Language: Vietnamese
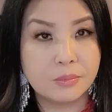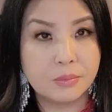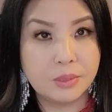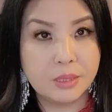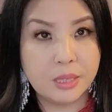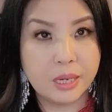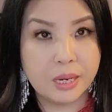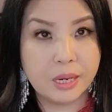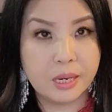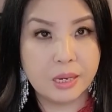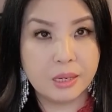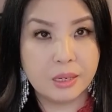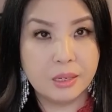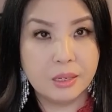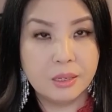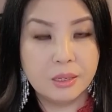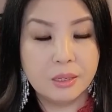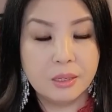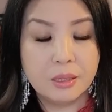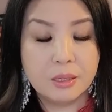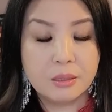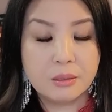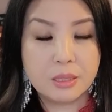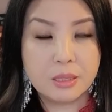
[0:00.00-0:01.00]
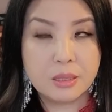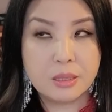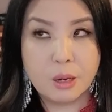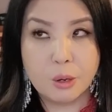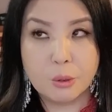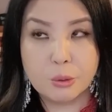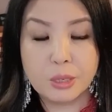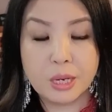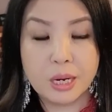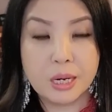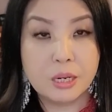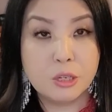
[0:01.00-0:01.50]
chị tất
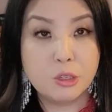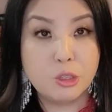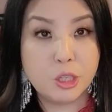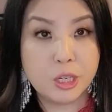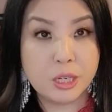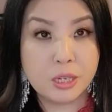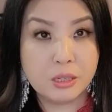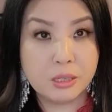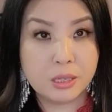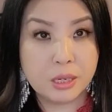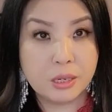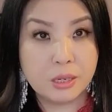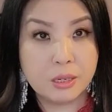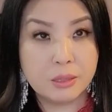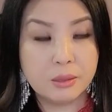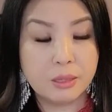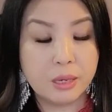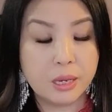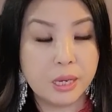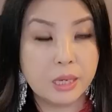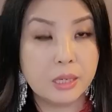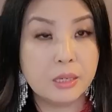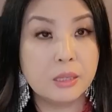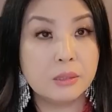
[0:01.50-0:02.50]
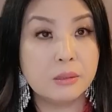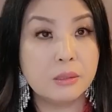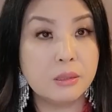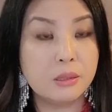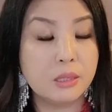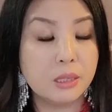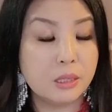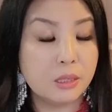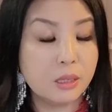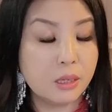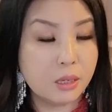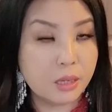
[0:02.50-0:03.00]
thầu chị lần trước chị lấy tiền có tới
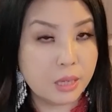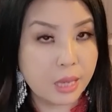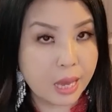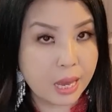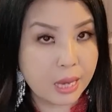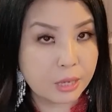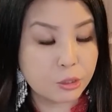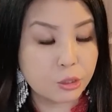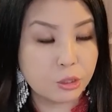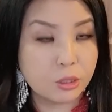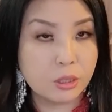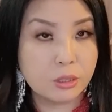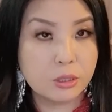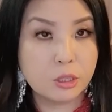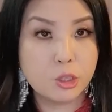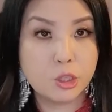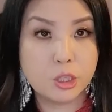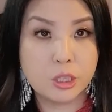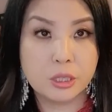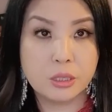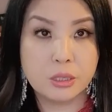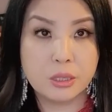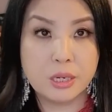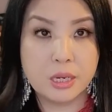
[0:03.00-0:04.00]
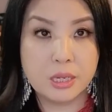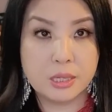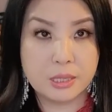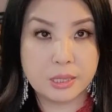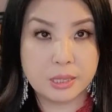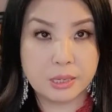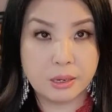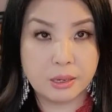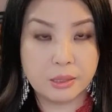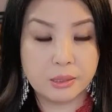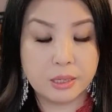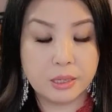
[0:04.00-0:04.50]
tiền có cash nó tới chỉ có nên
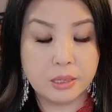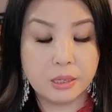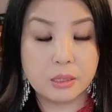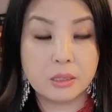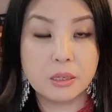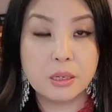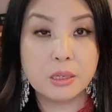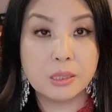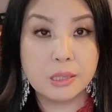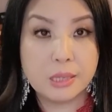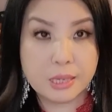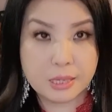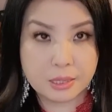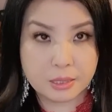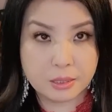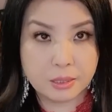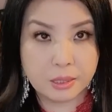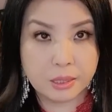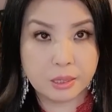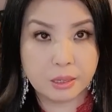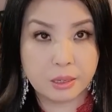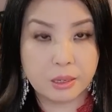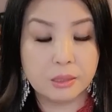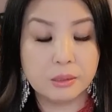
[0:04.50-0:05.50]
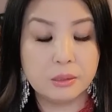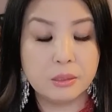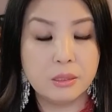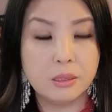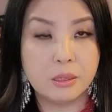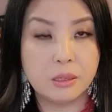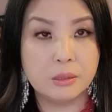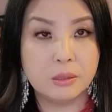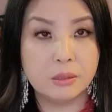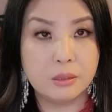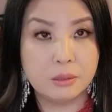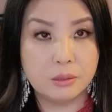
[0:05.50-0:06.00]
gì họ tiền có list này họ tư
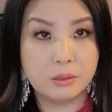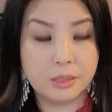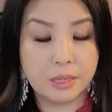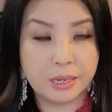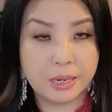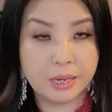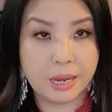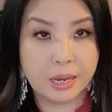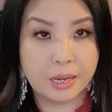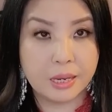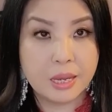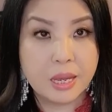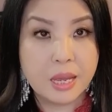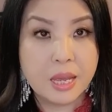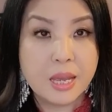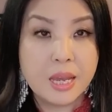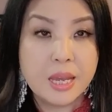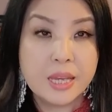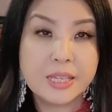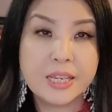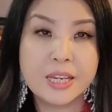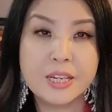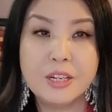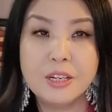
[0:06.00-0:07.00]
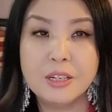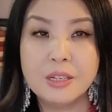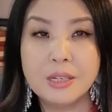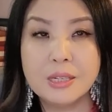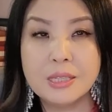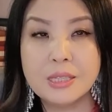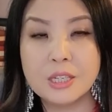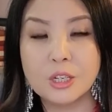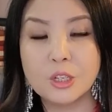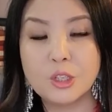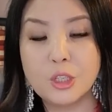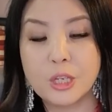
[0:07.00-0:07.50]
họ tư tiền à chị nó
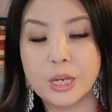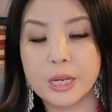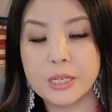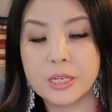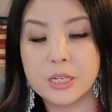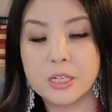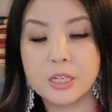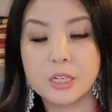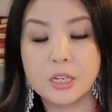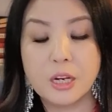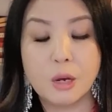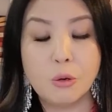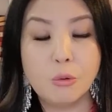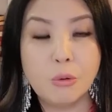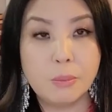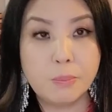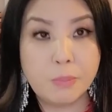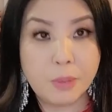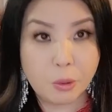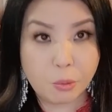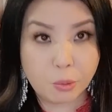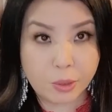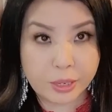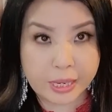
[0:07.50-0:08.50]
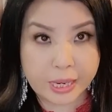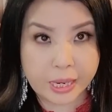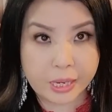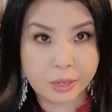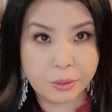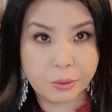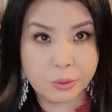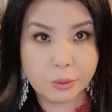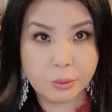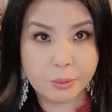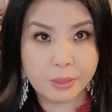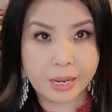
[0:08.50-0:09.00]
lo cho chị chị nó lo ốp lóc qua đấy
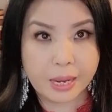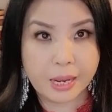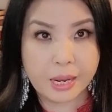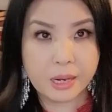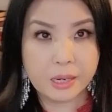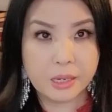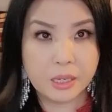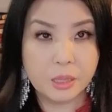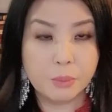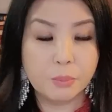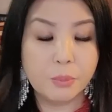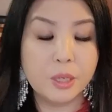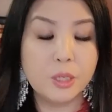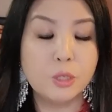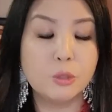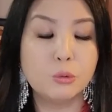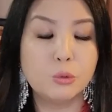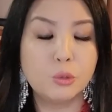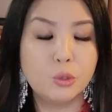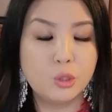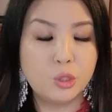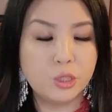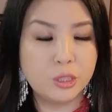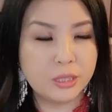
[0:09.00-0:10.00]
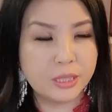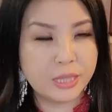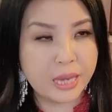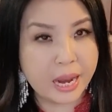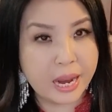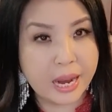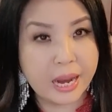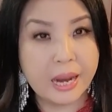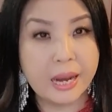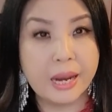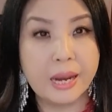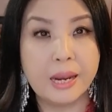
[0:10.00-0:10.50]
đâu yêu na đừng mới yêu
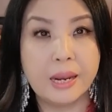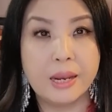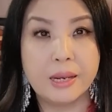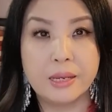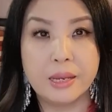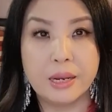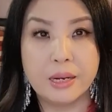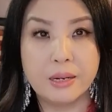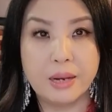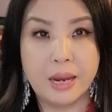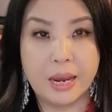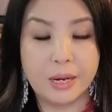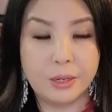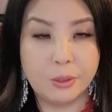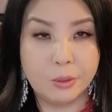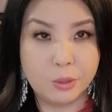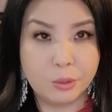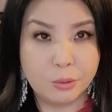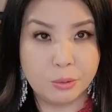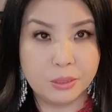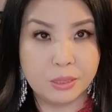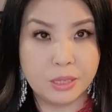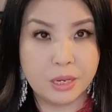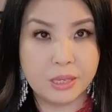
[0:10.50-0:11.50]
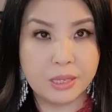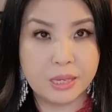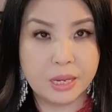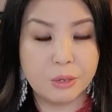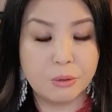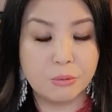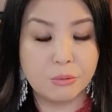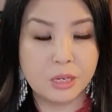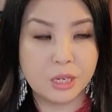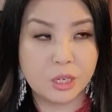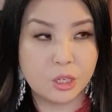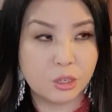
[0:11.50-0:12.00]
chế yên hai đôi vừa chế
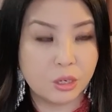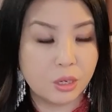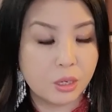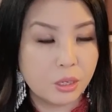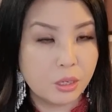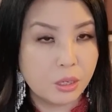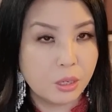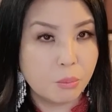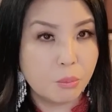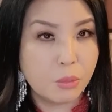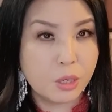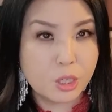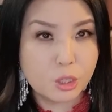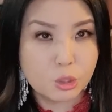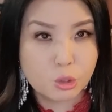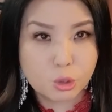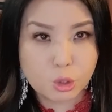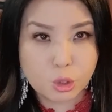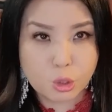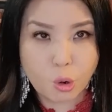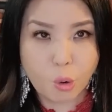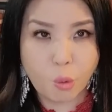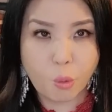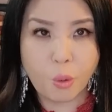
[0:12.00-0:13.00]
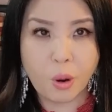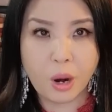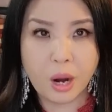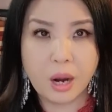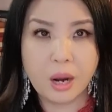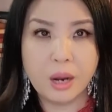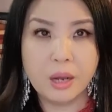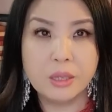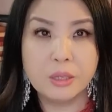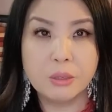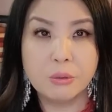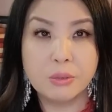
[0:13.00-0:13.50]
yêu niệm muốn được thua
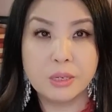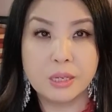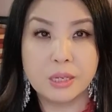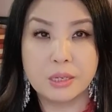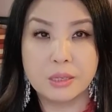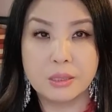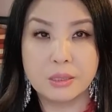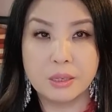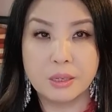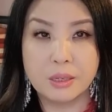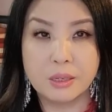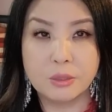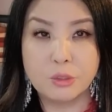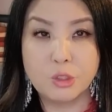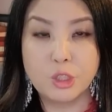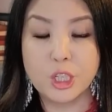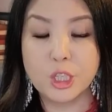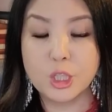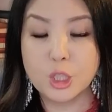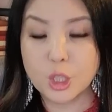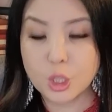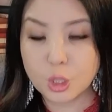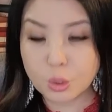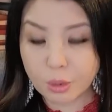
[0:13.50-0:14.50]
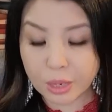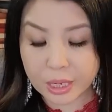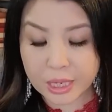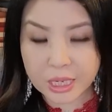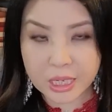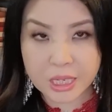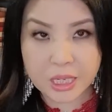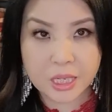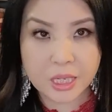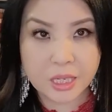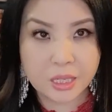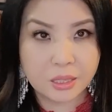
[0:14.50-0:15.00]
yêu niệm à chỉ 做
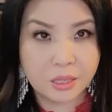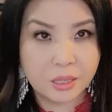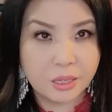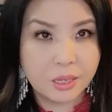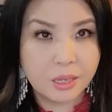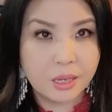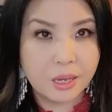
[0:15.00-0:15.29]
呢